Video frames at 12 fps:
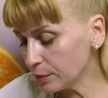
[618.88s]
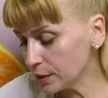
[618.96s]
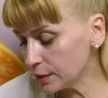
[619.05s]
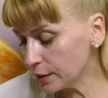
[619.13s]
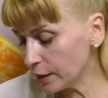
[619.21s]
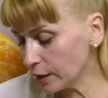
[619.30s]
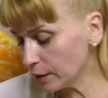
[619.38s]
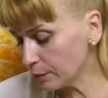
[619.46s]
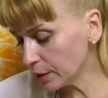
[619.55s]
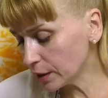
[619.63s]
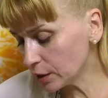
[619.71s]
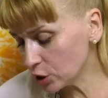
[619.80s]

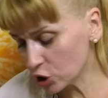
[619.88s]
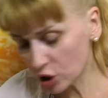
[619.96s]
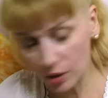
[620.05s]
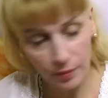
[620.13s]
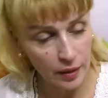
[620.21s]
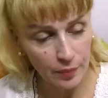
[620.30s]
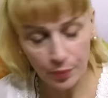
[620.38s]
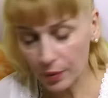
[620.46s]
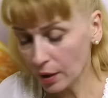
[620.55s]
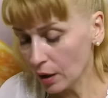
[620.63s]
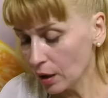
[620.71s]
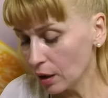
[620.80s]
стерильными крышками.
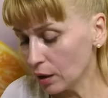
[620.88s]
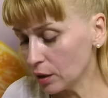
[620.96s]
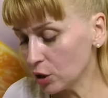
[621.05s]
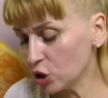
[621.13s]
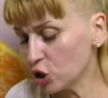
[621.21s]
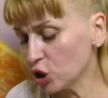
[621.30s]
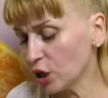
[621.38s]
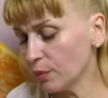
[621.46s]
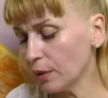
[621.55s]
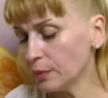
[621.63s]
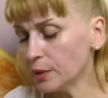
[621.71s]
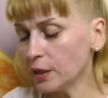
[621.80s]
Э, крышечки
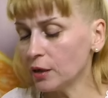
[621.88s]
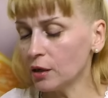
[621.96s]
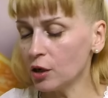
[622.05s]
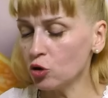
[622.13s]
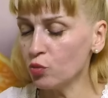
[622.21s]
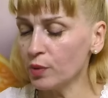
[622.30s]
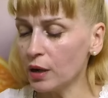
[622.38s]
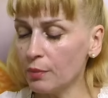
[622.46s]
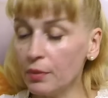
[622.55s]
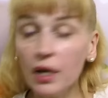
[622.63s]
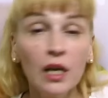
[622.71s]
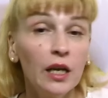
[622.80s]
мы обязательно хорошо
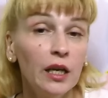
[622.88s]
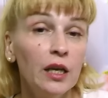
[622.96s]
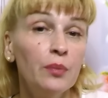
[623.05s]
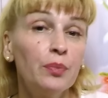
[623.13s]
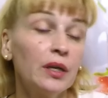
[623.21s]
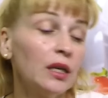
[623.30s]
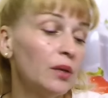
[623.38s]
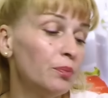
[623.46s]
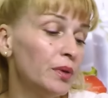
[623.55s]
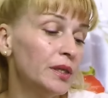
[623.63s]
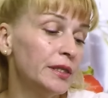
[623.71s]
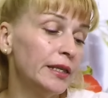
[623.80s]
промыли и
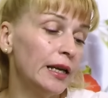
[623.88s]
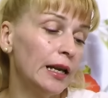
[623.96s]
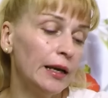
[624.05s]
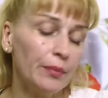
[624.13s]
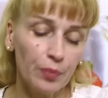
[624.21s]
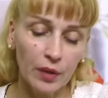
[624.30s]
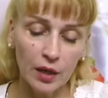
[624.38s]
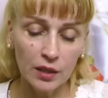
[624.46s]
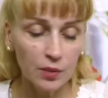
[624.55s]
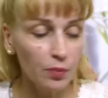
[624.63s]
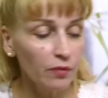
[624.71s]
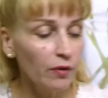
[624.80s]
прокипятили. Не
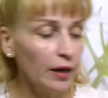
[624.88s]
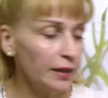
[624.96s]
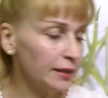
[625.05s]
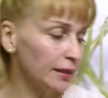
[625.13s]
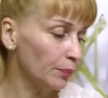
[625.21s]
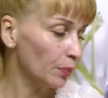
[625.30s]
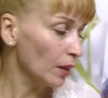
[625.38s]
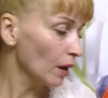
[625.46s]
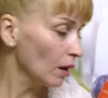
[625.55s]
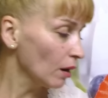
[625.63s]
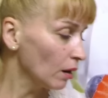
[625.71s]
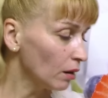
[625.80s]
забывайте,
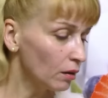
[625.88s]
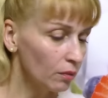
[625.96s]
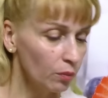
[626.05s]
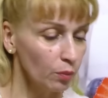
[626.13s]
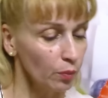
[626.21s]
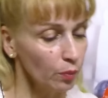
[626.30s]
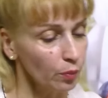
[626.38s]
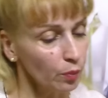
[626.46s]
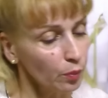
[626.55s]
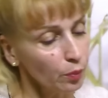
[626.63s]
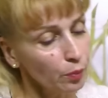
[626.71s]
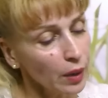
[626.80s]

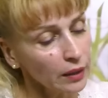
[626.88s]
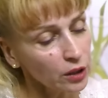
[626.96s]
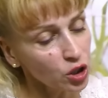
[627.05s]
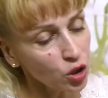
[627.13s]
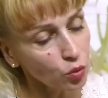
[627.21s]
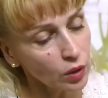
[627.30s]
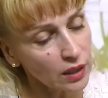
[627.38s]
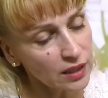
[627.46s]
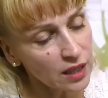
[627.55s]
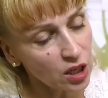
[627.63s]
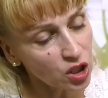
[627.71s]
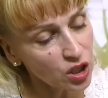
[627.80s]
баночка у нас
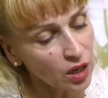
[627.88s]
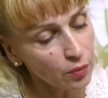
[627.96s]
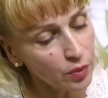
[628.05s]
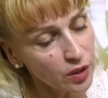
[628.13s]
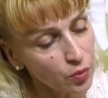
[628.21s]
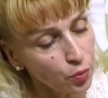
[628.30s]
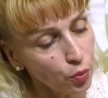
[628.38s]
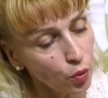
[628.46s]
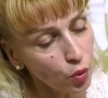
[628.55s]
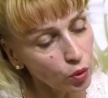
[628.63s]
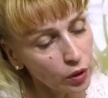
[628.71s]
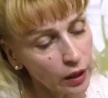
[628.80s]
должна быть
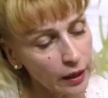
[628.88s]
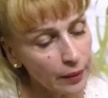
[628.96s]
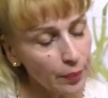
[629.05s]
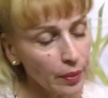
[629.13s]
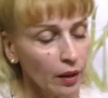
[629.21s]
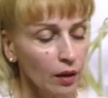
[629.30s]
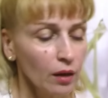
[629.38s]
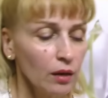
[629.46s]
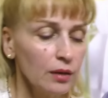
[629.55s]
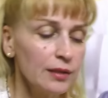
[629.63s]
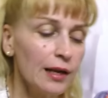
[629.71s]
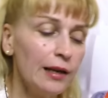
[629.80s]
полная
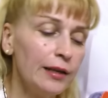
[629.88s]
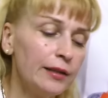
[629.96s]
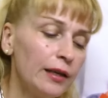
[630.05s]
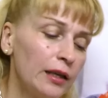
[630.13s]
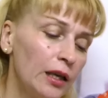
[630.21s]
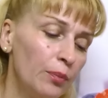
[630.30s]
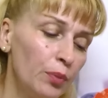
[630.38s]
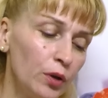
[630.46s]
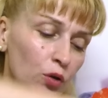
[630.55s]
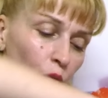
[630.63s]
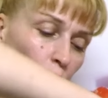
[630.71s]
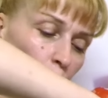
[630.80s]
залитое
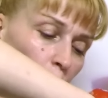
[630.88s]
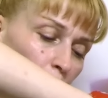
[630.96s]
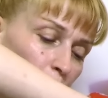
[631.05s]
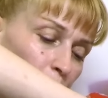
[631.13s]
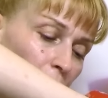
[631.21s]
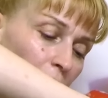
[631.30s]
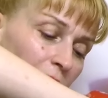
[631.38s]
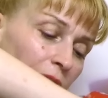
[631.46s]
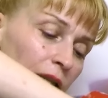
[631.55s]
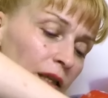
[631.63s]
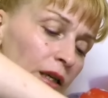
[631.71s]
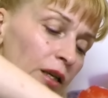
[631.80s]
кипятком.
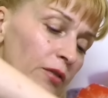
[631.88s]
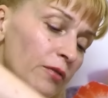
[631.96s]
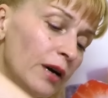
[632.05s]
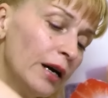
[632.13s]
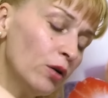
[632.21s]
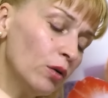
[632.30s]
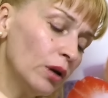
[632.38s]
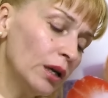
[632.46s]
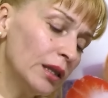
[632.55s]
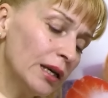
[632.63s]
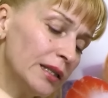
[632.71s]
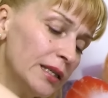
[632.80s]
Я накрываю
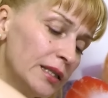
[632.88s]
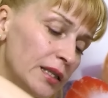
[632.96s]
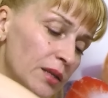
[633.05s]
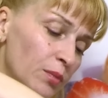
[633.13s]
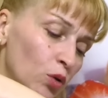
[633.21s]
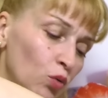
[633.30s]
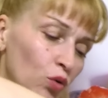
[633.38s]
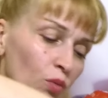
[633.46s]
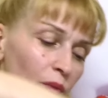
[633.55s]
и на 10 минут